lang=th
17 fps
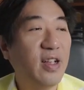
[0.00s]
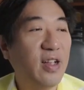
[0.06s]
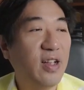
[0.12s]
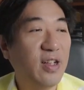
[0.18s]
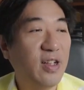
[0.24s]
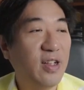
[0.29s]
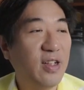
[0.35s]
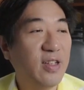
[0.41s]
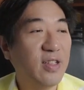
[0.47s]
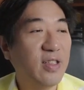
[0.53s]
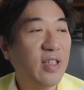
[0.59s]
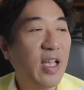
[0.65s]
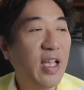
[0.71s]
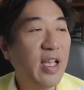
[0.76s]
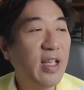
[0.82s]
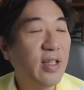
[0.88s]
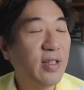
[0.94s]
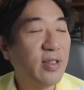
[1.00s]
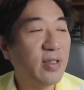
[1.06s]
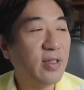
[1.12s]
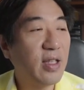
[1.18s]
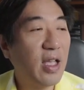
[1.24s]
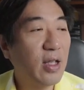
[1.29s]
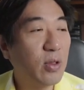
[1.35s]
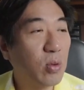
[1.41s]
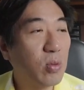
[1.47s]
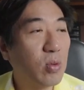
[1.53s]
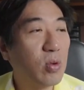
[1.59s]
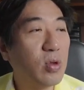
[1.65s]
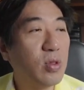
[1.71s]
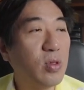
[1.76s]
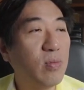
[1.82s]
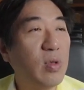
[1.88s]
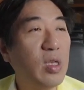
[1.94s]
เอ่อถ้าถ้าทุกค
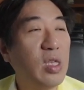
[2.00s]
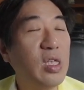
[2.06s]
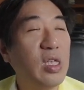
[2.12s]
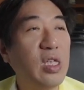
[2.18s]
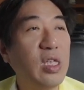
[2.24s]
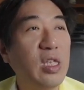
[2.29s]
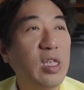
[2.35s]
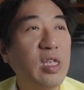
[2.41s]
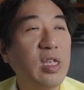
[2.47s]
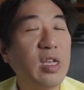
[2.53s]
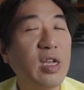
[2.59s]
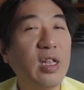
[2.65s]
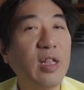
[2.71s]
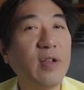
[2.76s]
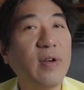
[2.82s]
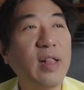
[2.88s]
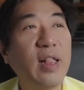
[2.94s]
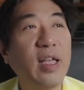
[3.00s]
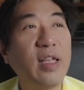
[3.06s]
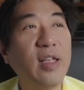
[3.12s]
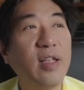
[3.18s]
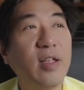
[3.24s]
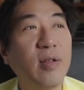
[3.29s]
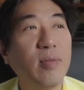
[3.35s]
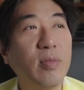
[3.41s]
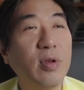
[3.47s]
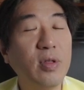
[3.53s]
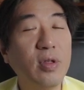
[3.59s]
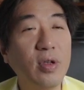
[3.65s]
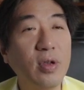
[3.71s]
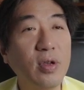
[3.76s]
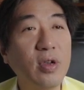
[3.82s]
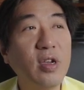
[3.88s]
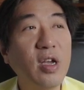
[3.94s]
นมีเขาเรียกว่าอะไรมือ
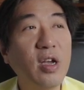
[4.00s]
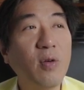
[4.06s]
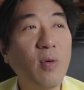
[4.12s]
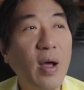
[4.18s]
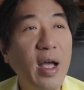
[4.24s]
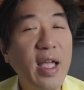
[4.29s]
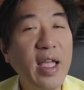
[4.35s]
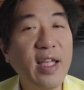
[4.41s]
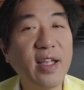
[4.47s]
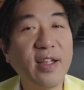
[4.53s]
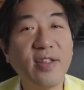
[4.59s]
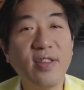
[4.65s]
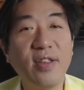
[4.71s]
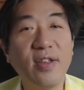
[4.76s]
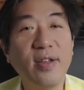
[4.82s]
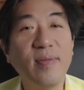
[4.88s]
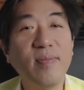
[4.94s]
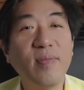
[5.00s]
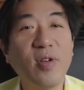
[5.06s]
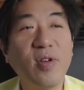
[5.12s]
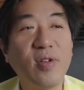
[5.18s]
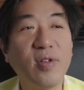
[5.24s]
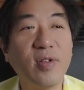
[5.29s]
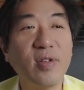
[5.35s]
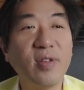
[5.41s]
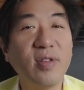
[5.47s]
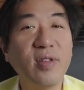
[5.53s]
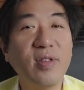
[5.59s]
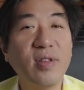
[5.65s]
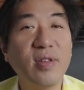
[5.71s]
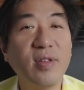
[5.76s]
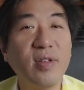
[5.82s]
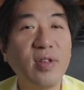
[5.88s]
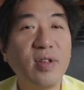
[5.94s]
ถือเครื่องว่างยืมของ
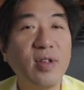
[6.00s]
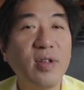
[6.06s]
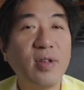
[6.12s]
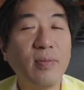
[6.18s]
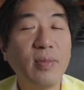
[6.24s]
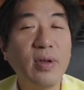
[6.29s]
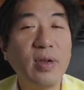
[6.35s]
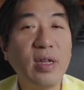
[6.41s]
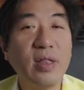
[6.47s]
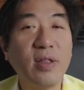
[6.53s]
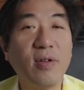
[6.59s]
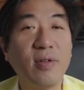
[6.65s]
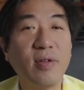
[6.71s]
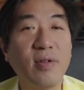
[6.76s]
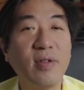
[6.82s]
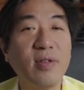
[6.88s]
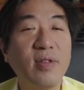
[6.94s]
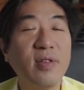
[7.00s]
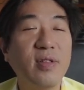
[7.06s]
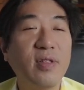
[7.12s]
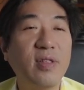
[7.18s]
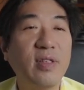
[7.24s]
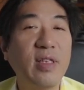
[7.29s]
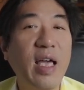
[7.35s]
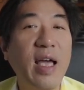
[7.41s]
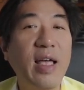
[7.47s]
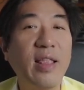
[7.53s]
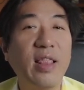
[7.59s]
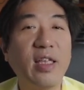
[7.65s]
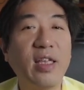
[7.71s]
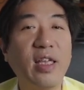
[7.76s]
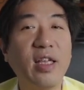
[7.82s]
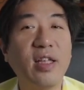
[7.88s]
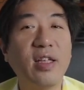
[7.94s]
เพื่อนของญาติอะ
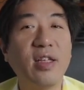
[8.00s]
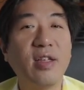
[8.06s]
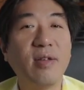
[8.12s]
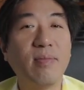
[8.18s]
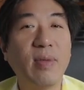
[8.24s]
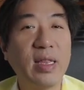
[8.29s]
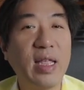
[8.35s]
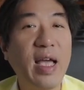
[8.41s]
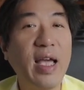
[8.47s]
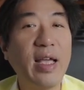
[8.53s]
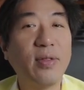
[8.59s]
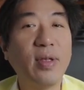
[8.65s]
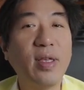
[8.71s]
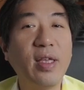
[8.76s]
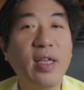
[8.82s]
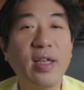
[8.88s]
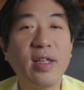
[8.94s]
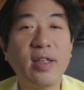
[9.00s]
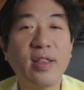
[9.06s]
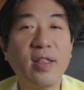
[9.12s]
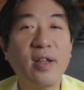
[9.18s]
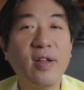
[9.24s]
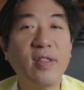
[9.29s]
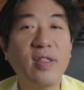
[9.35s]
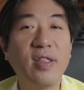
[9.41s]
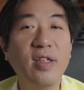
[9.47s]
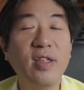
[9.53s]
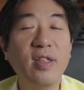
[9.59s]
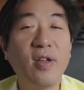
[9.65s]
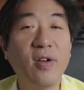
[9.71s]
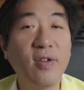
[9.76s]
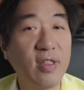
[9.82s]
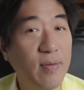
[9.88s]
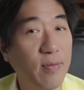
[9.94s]
ไรเงี้ยมาถ่ายตัวเองตอนที่
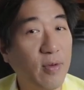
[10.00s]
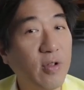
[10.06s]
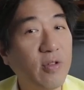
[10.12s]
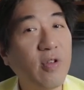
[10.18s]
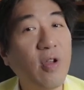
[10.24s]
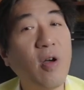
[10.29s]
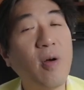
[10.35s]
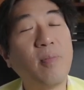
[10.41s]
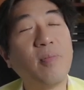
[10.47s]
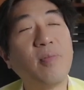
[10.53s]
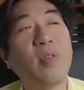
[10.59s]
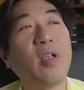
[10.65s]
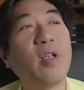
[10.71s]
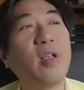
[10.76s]
น้องทำข้อสอบ